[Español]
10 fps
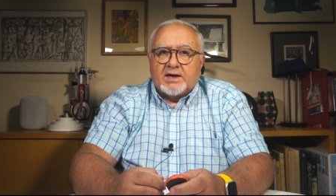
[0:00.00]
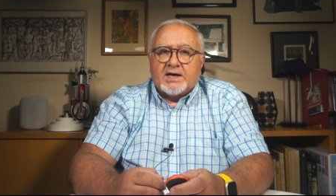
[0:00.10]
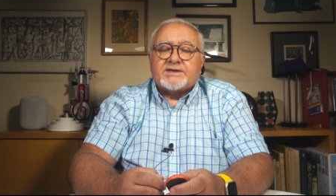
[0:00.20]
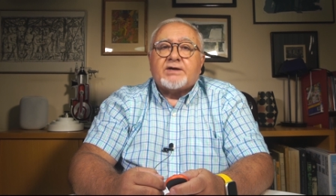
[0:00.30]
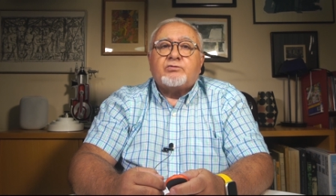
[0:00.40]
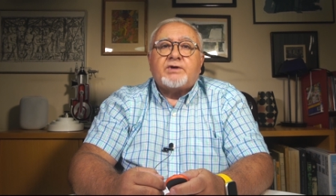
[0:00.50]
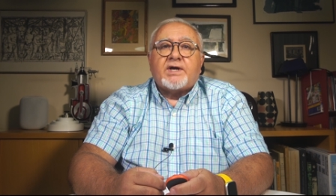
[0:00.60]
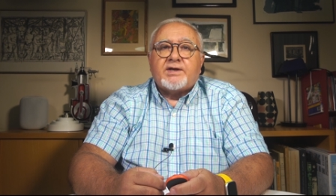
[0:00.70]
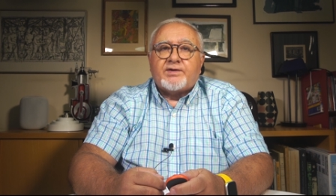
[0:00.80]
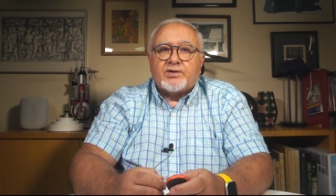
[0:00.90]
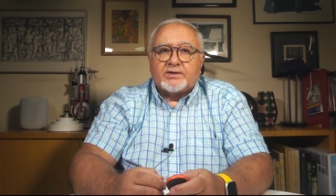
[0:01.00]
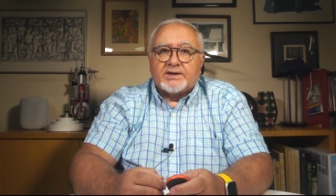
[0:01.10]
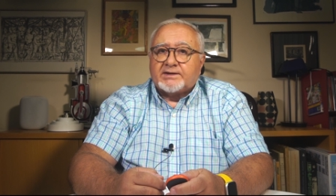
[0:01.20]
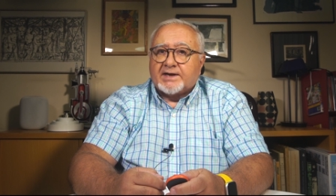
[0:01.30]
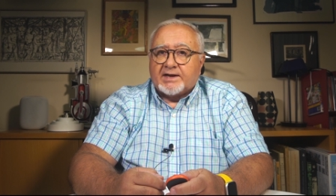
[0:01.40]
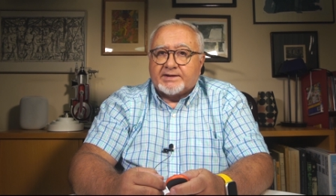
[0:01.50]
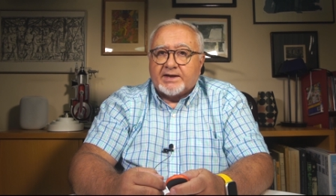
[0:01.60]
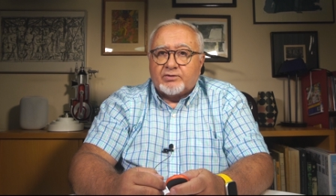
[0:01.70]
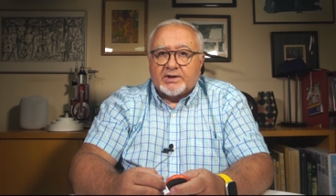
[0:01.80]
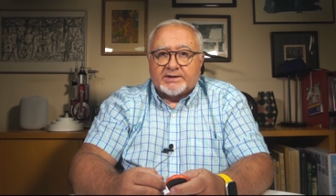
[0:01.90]
La segunda edición del
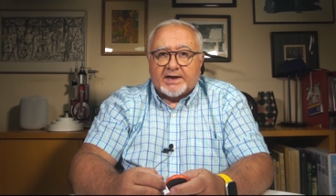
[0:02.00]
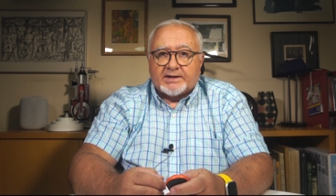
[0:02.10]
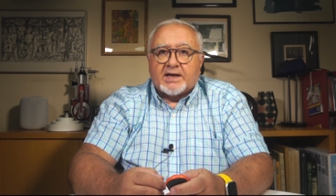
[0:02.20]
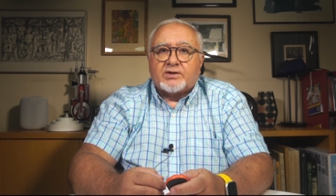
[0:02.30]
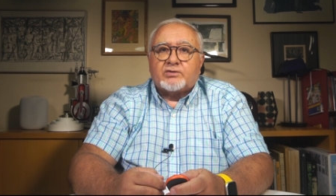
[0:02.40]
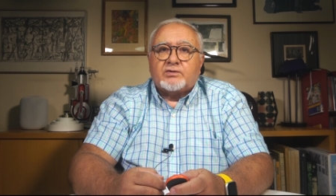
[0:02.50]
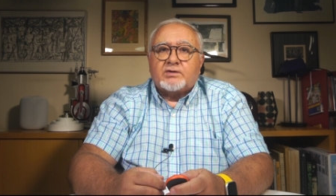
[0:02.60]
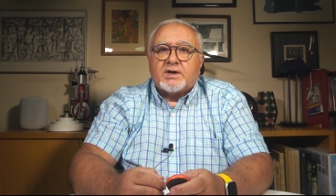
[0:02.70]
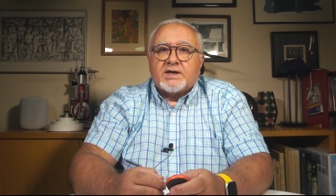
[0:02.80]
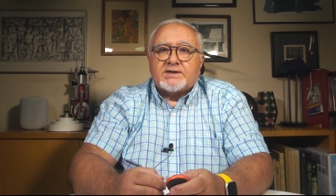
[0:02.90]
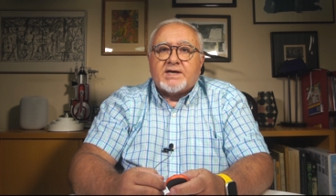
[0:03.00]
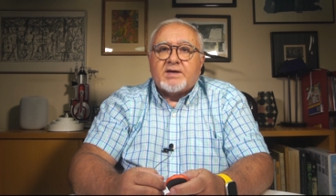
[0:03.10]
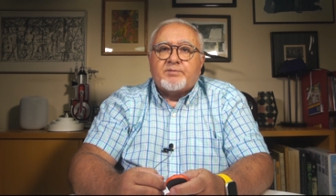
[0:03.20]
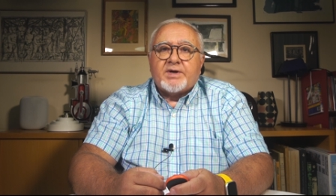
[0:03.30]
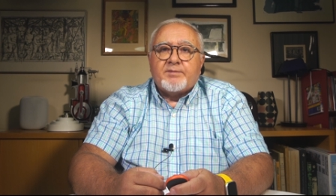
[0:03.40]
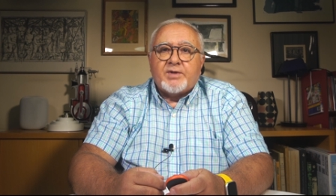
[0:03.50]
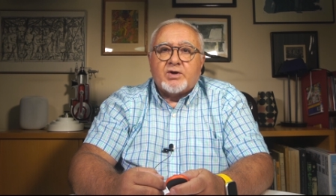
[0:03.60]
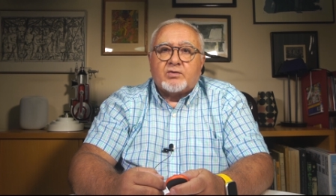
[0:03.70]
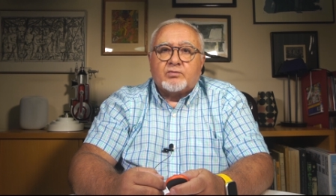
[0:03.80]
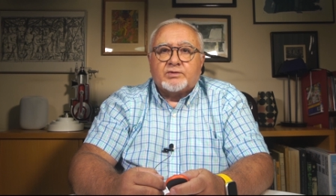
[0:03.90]
trateo del tratado se
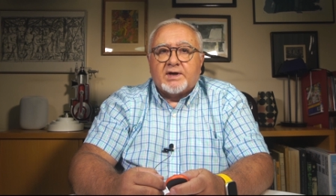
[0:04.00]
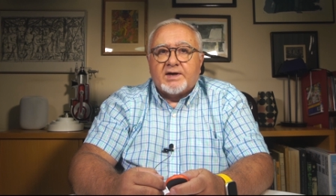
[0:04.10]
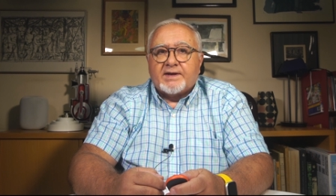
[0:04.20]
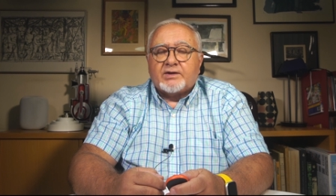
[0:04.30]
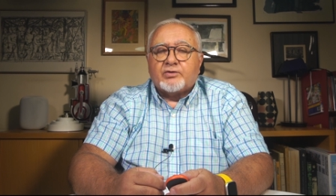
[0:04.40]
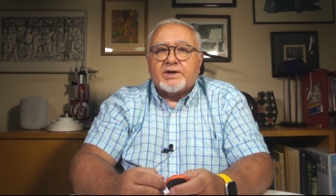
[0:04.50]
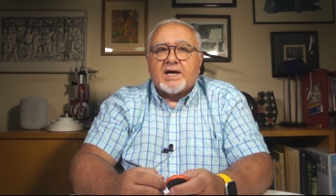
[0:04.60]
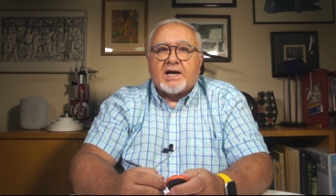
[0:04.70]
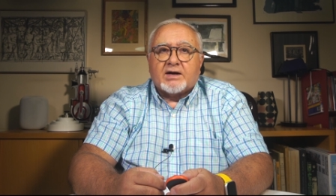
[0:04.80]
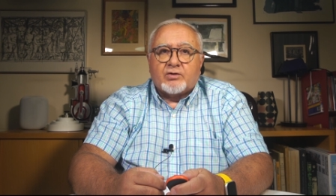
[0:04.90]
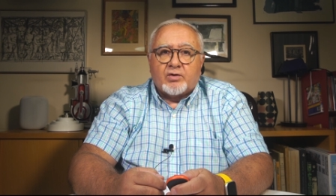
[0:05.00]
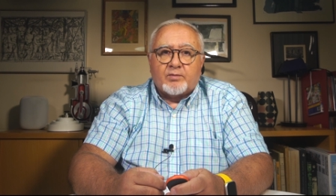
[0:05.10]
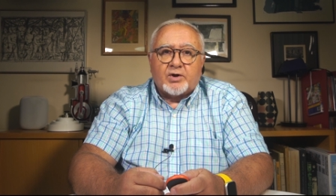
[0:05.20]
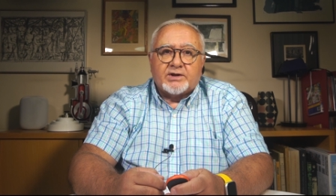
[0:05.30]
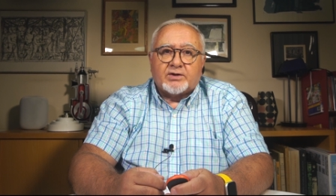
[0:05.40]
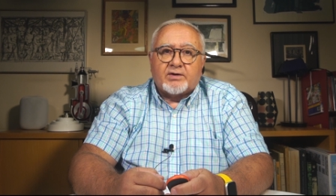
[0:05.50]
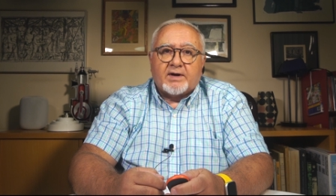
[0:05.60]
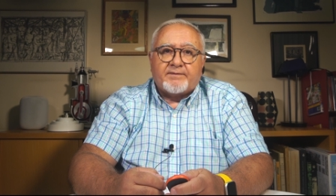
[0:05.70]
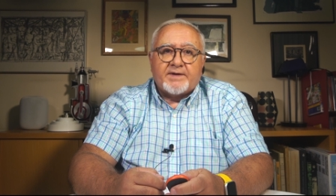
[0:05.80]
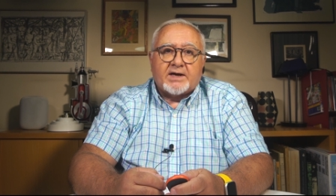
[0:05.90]
imprimió utilizando ya la
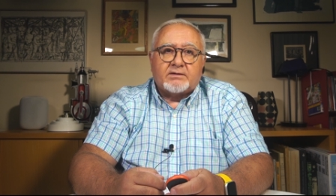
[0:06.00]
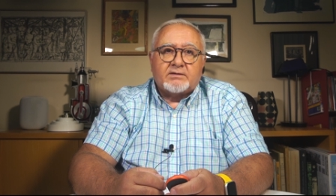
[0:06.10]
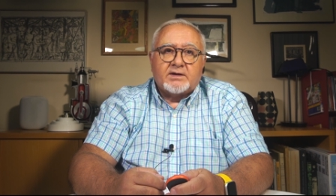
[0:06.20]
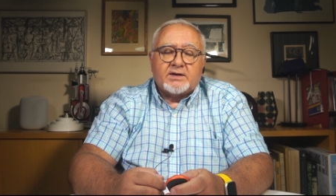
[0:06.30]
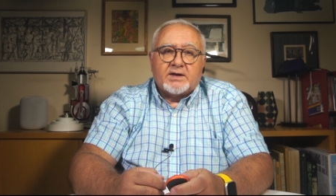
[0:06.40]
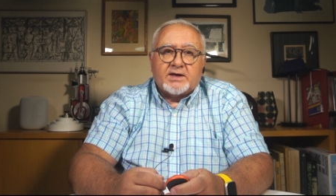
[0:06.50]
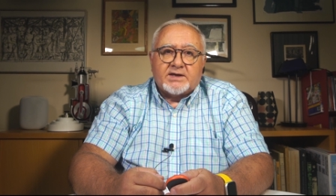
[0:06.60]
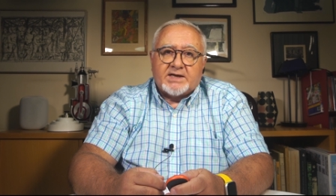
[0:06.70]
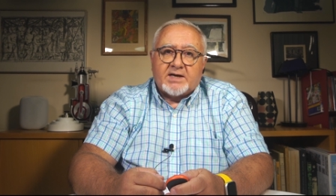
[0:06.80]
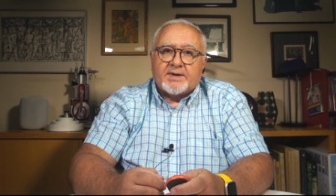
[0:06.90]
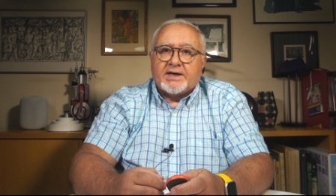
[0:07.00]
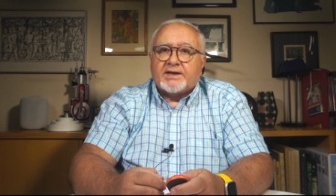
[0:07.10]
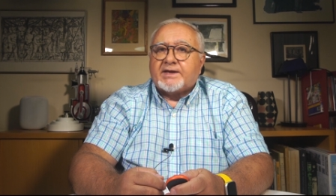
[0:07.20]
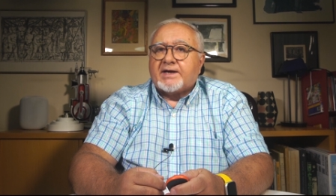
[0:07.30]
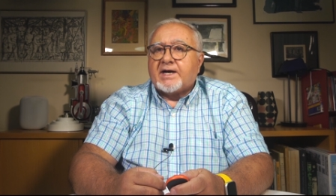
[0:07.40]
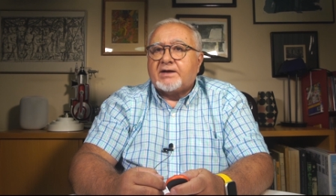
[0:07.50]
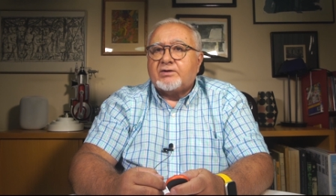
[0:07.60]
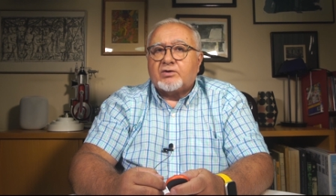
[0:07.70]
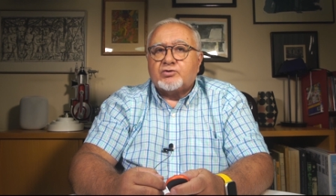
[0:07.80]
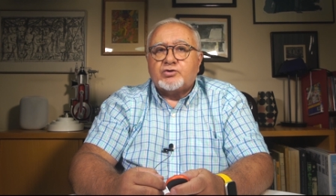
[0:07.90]
cromolitografía. Se iban
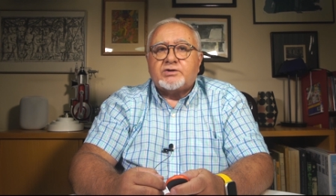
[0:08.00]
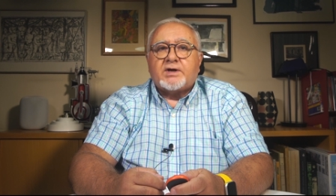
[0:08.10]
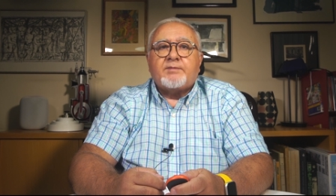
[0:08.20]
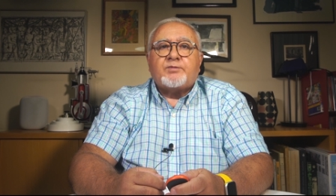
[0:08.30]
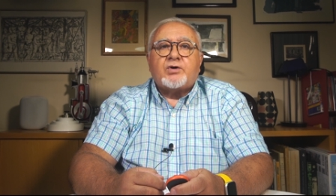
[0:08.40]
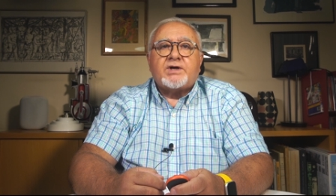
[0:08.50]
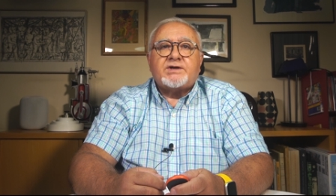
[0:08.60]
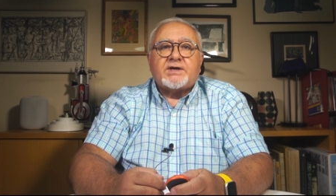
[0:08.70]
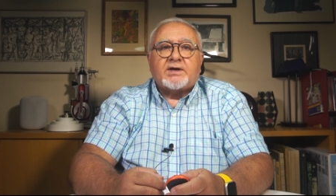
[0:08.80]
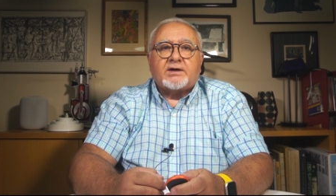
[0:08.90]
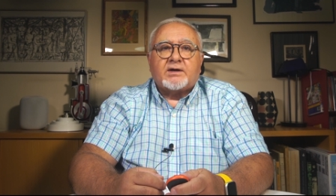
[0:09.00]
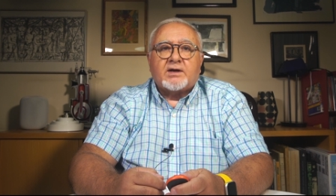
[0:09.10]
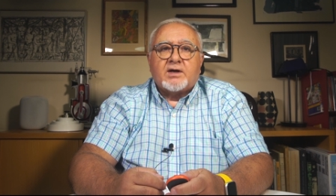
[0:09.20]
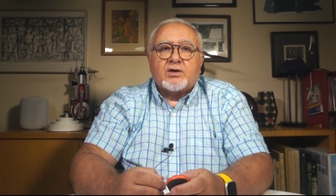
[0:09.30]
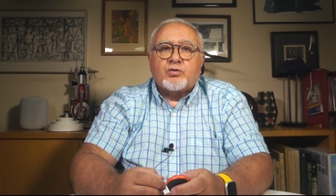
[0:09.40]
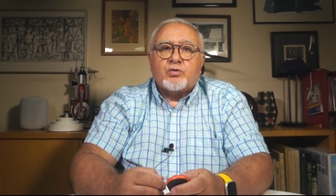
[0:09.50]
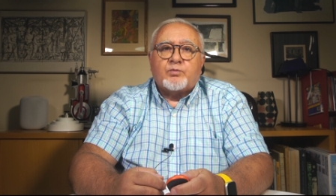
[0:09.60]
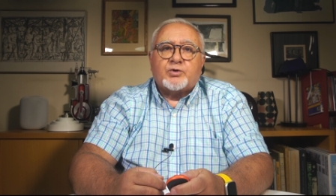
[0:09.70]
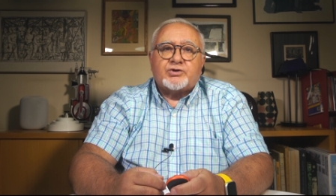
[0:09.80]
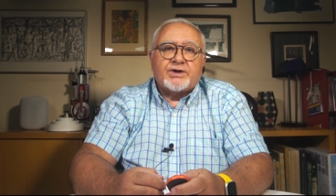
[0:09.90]
entregando a los suscriptores en
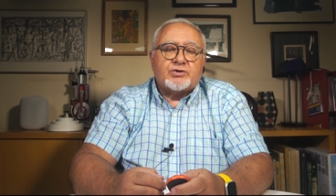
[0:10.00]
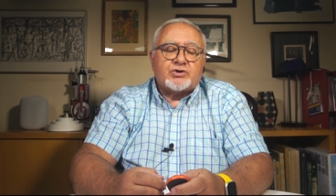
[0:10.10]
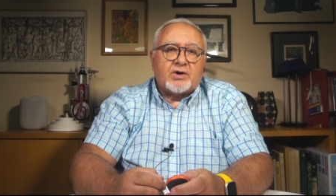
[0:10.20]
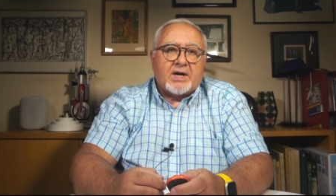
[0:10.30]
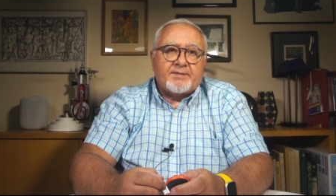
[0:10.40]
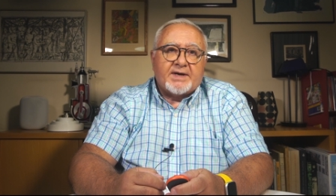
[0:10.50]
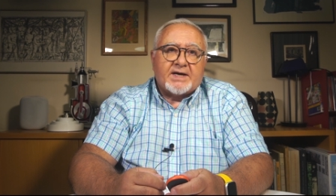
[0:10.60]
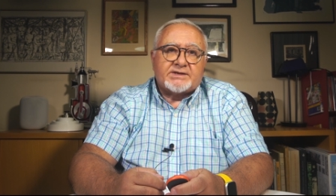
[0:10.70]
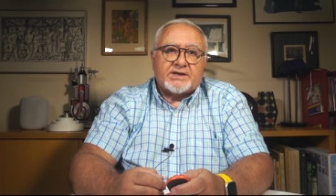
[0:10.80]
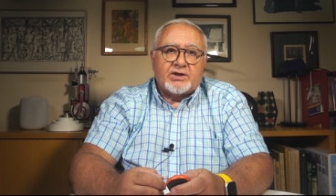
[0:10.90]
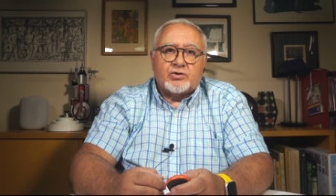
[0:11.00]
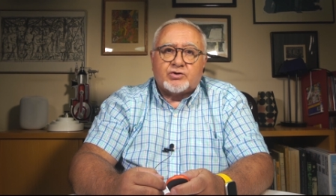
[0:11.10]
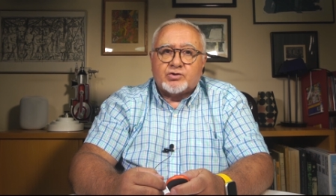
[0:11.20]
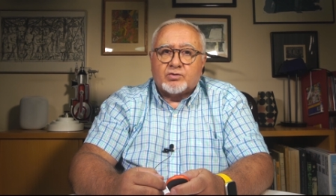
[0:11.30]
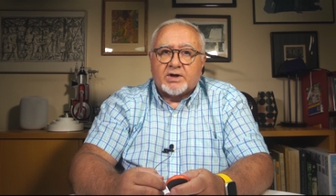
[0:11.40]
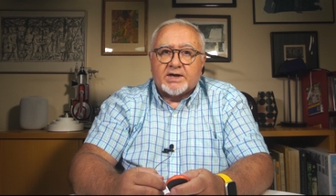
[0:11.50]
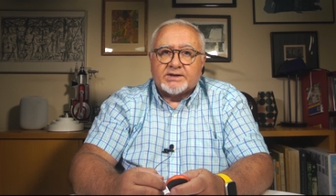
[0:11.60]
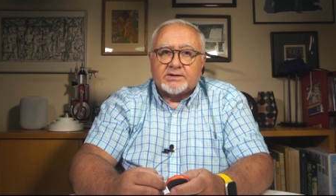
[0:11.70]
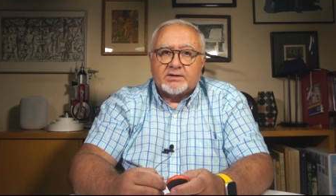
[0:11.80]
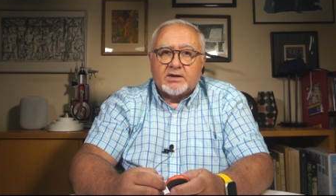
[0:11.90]
grupos de ocho láminas y ocho
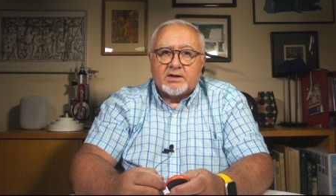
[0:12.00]
hojas.